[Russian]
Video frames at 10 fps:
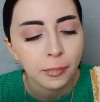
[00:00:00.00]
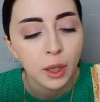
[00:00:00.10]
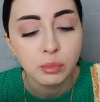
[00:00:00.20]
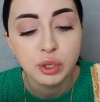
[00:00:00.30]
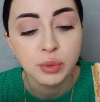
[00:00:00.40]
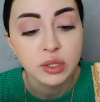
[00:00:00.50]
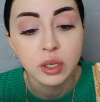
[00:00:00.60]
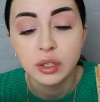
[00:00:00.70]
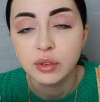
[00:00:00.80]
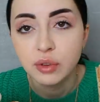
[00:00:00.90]
Вообще
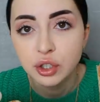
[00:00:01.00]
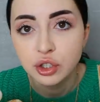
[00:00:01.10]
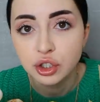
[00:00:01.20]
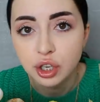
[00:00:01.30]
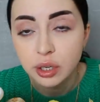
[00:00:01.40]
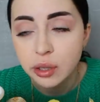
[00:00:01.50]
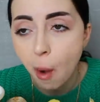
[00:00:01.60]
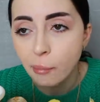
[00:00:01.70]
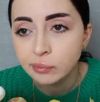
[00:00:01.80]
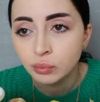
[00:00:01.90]
последние вещи
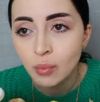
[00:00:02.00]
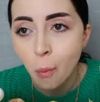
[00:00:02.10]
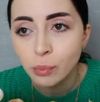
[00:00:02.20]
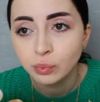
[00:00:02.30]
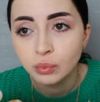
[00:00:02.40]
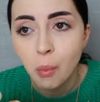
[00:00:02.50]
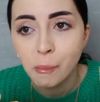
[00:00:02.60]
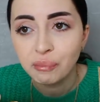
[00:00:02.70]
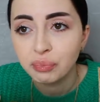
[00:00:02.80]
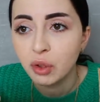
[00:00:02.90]
Шейна.
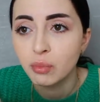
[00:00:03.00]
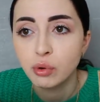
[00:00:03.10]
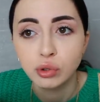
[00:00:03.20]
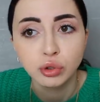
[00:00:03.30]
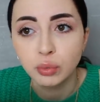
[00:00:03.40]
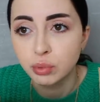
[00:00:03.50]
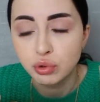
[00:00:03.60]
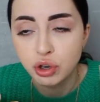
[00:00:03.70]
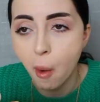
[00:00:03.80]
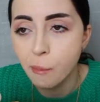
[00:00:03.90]
Просто
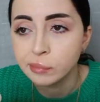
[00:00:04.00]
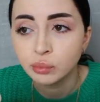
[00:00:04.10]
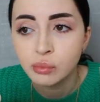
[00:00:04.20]
пушка.